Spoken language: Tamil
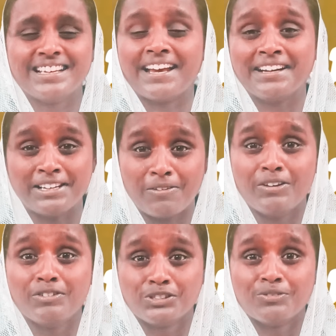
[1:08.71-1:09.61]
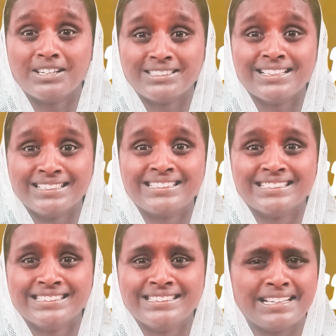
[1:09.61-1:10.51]
என்கிட்ட அவிவிசுவாசம்
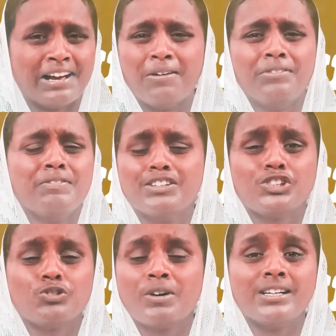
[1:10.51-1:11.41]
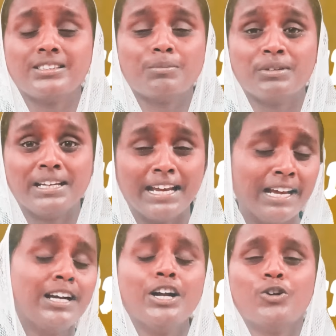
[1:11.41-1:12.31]
இருக்குது என் அவிவிசுவாசம்
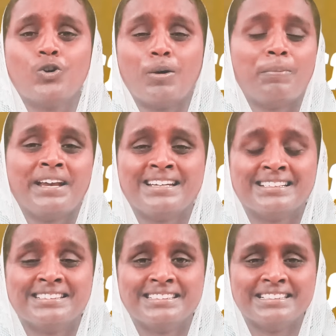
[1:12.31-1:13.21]
நீங்கணும் அப்படின்னு